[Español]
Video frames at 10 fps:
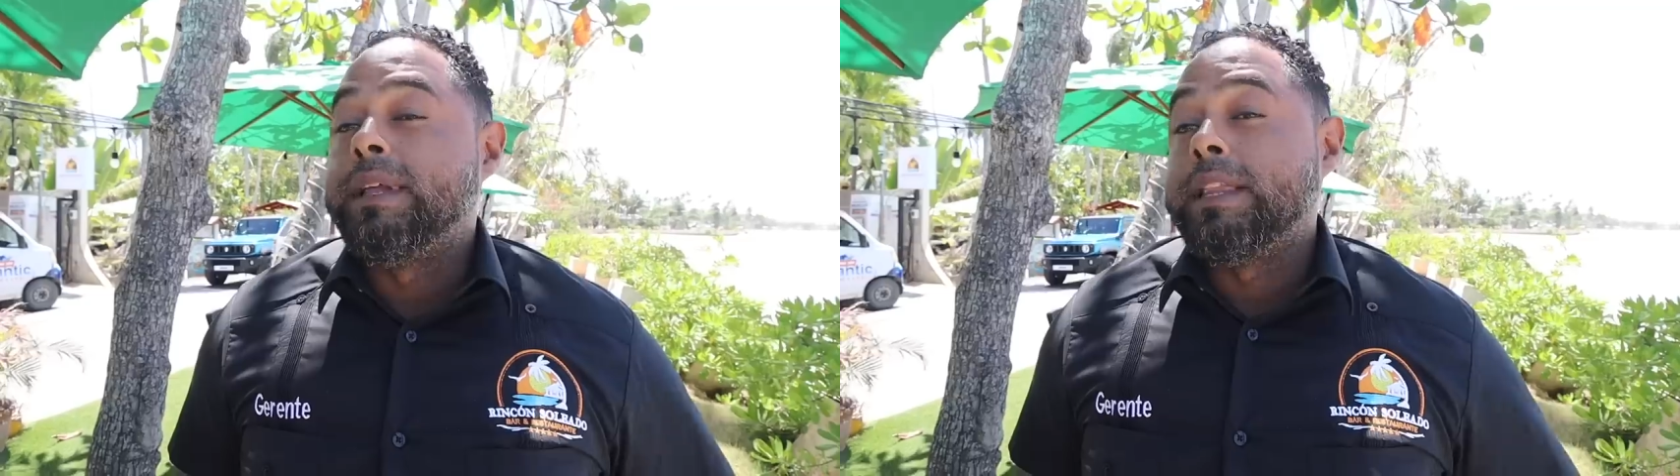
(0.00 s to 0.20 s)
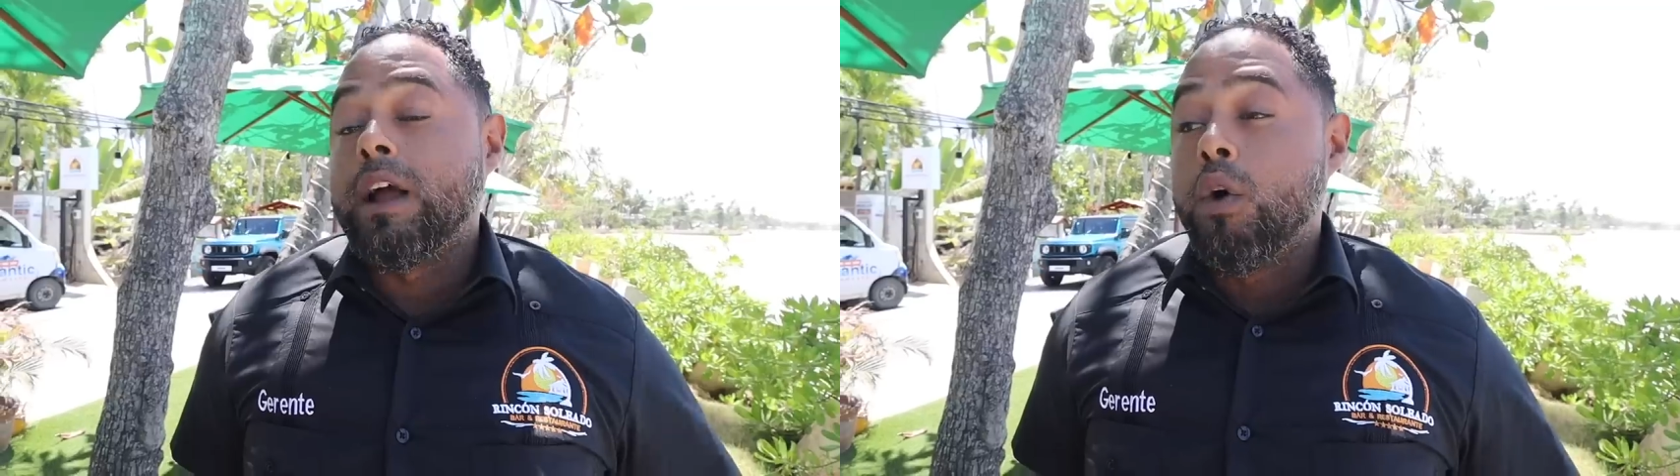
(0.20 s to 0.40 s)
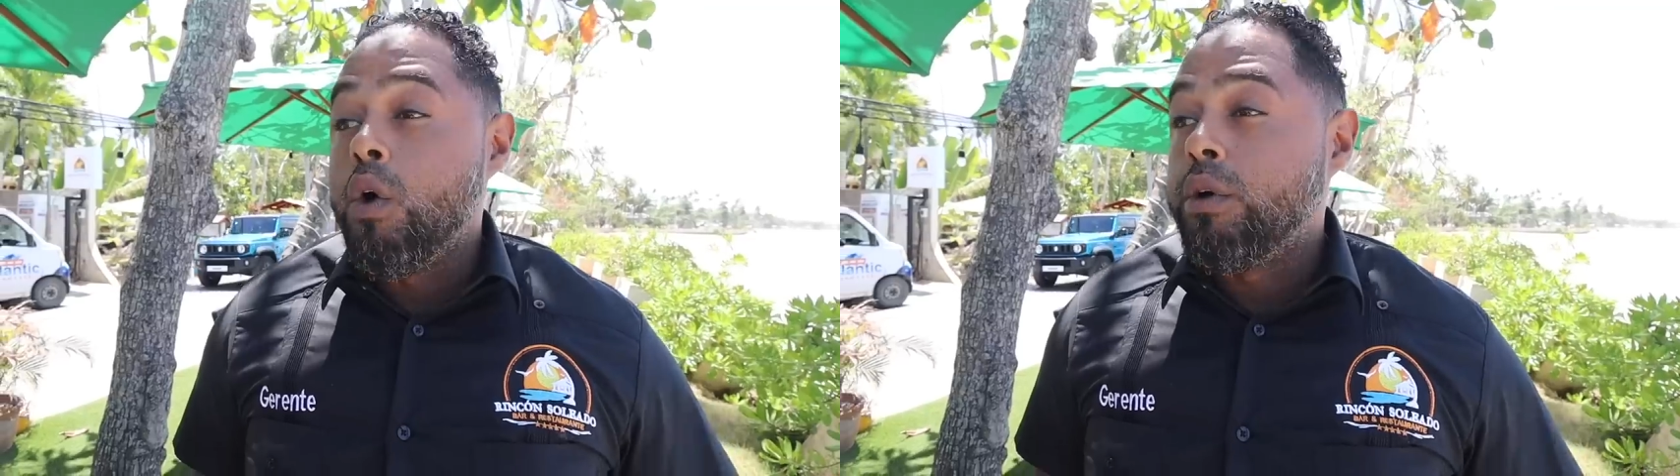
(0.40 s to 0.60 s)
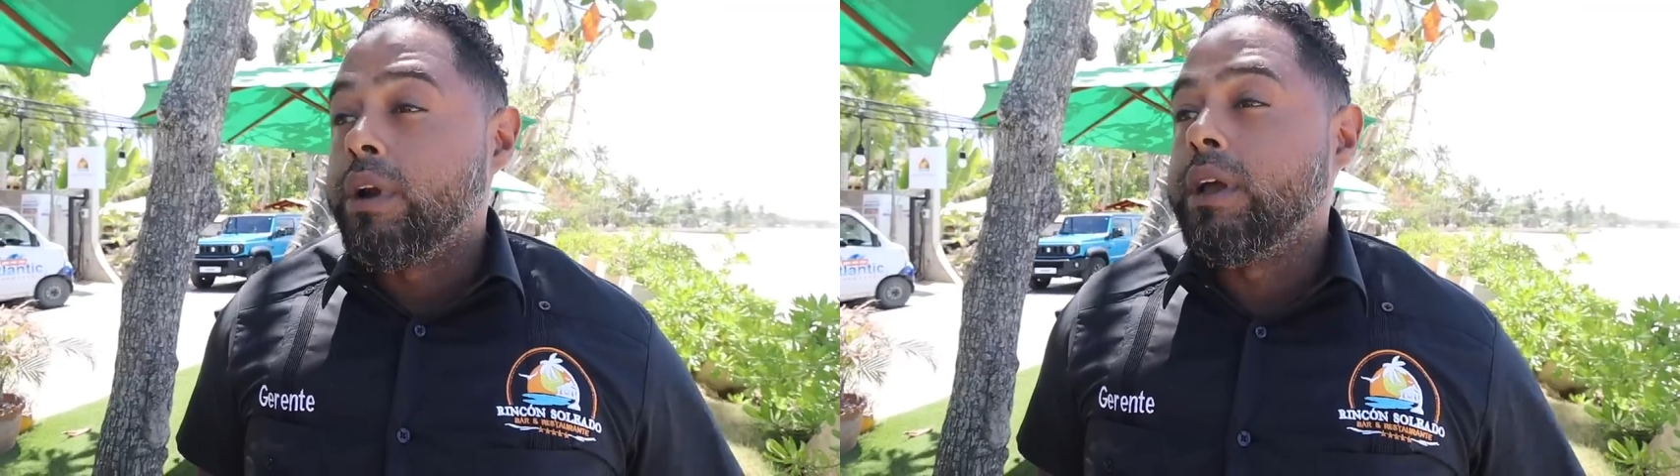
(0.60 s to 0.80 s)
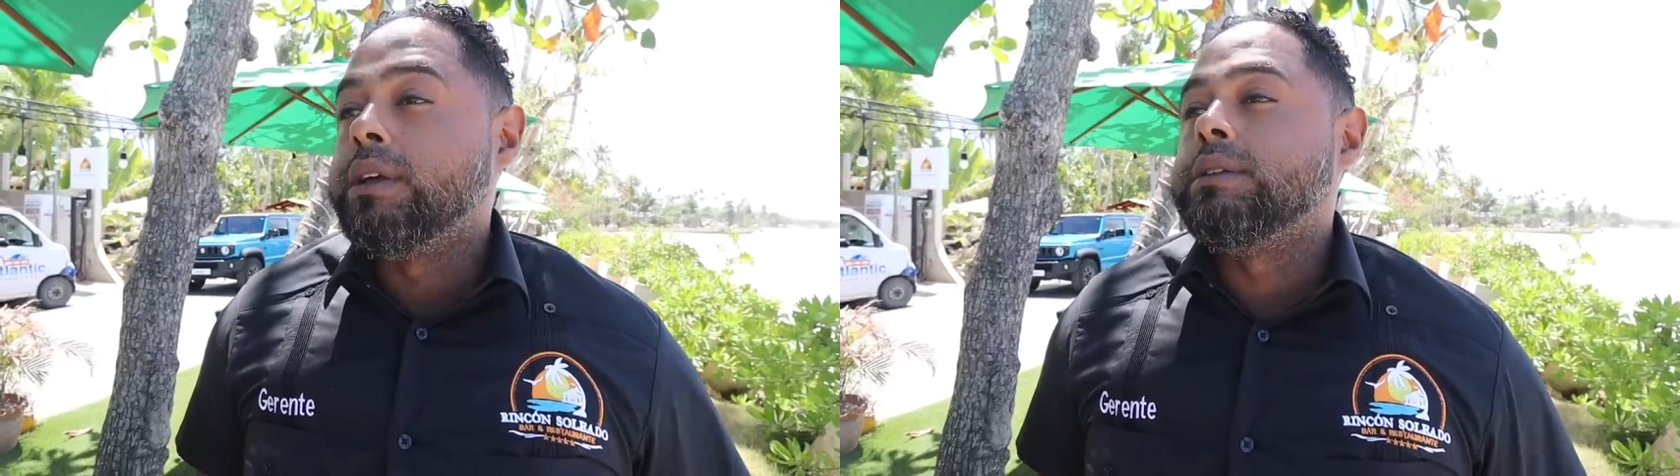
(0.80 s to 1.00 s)

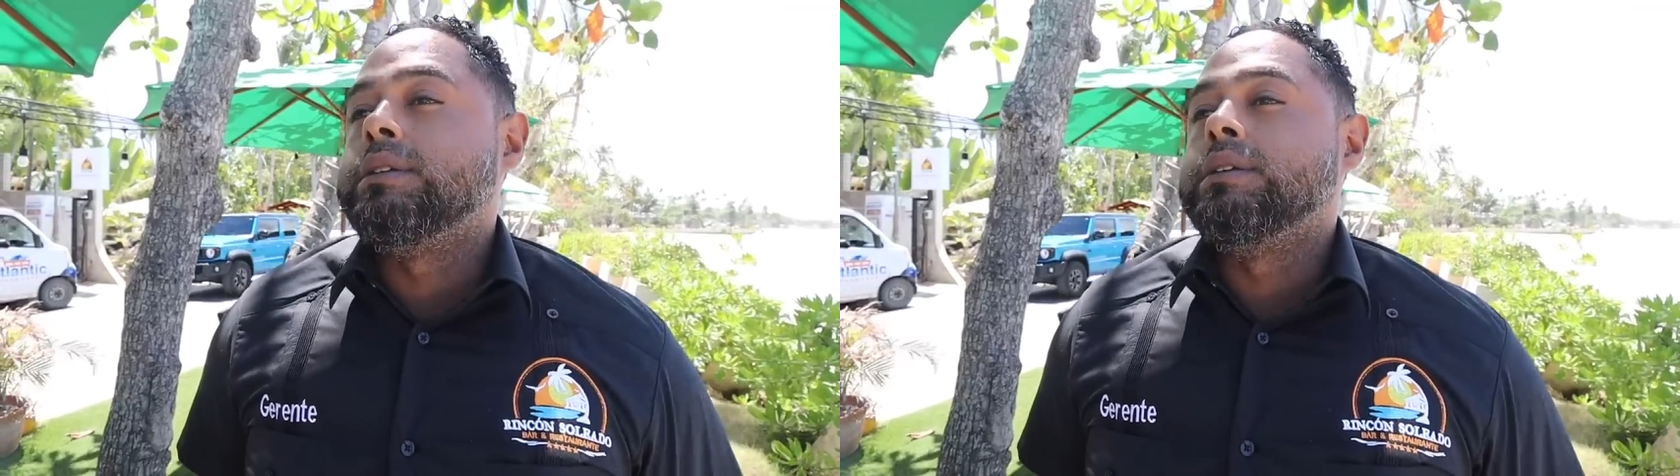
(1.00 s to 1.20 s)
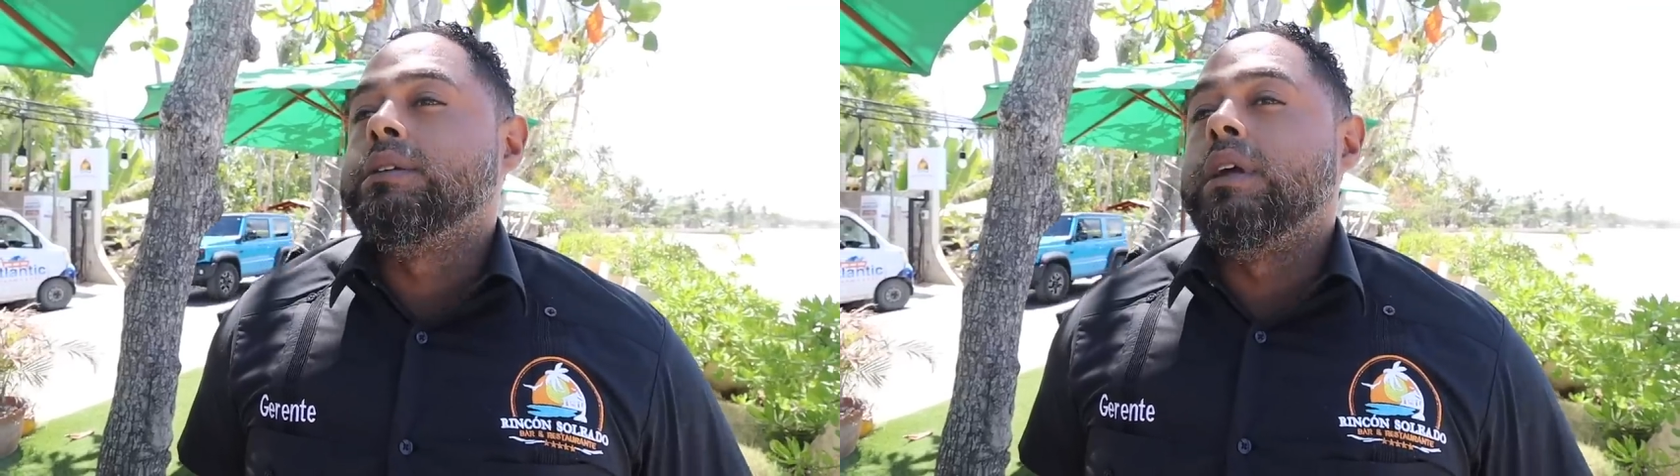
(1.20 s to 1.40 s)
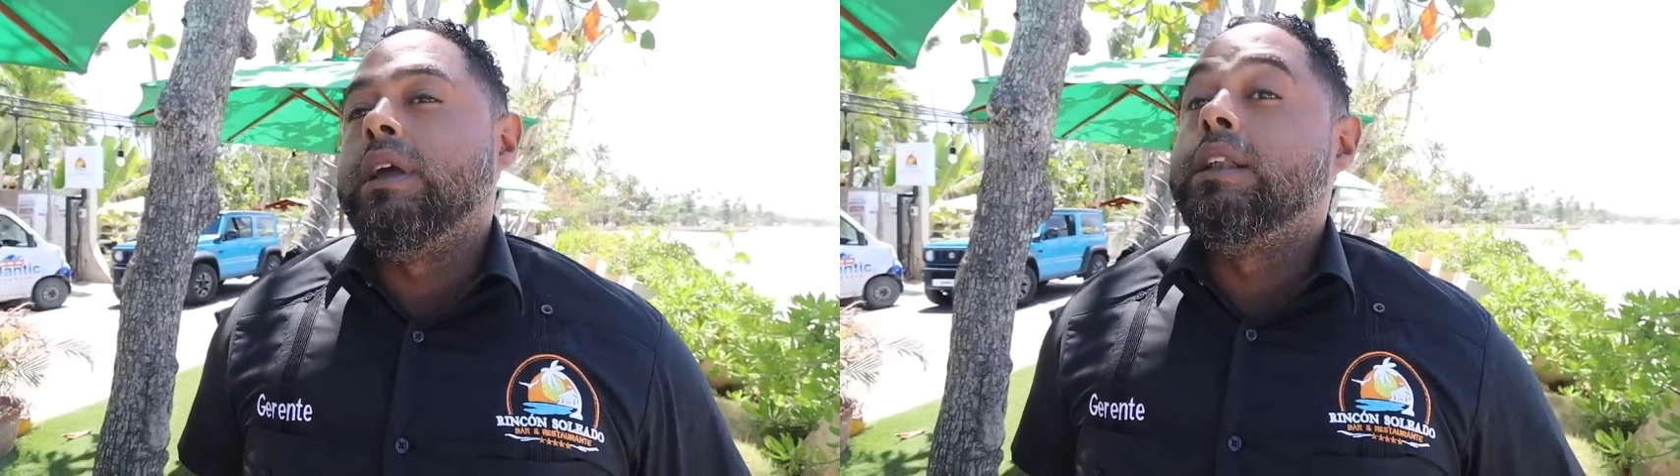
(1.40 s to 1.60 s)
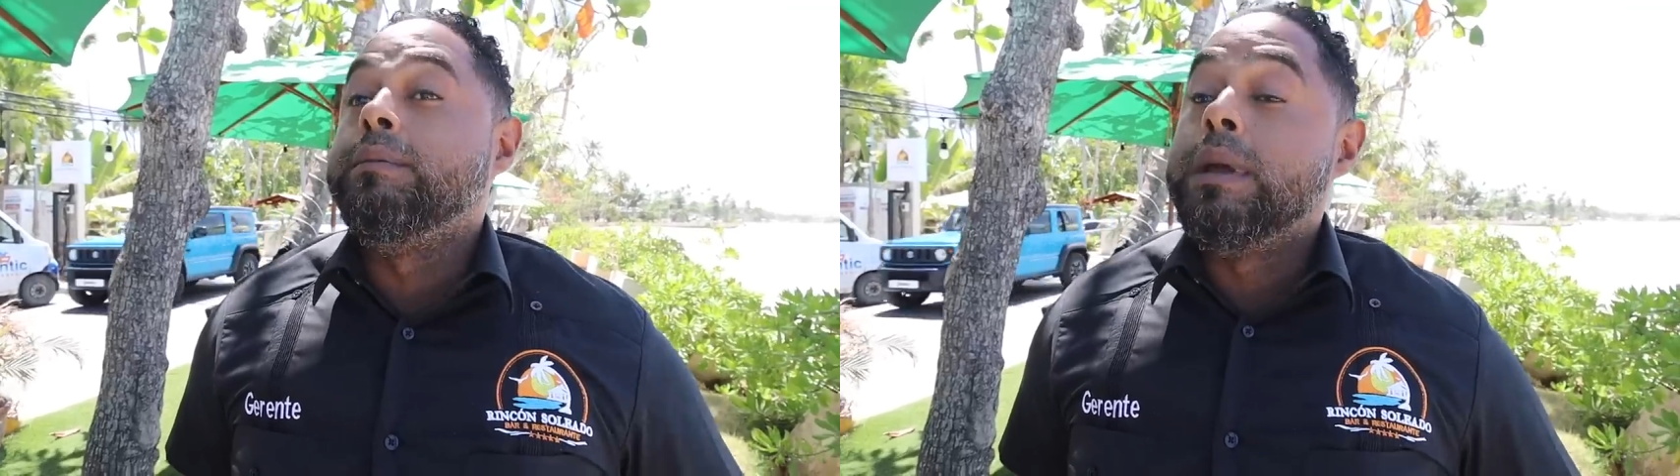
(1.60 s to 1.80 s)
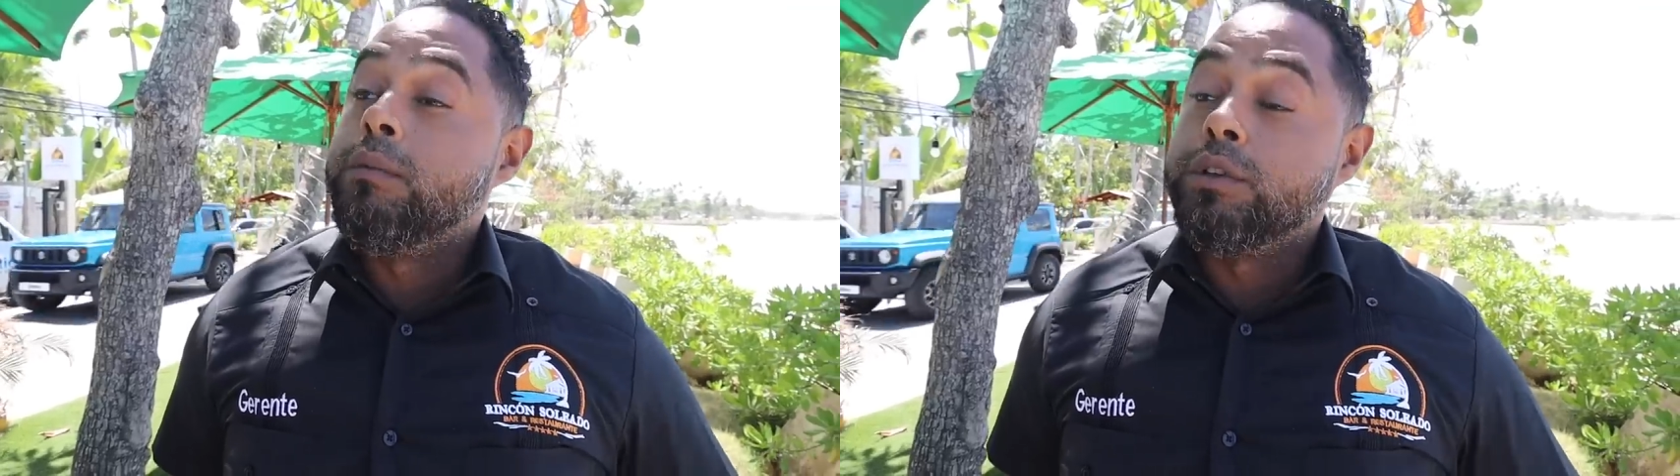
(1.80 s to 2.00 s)
Patacones,
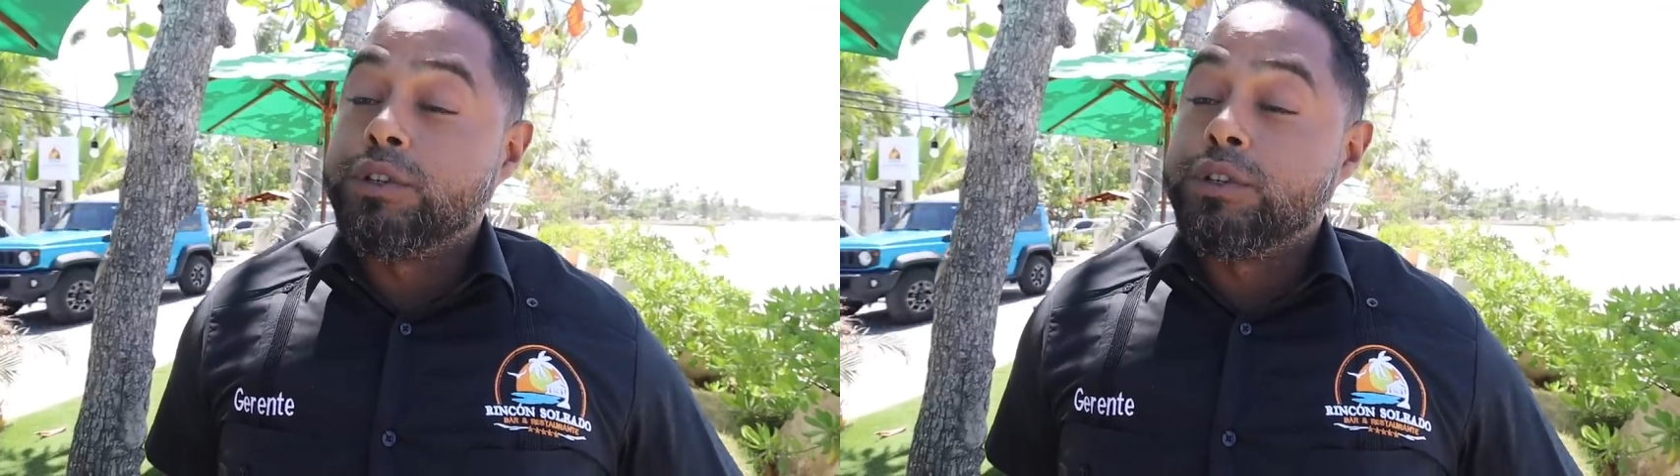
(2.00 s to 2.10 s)
el mismo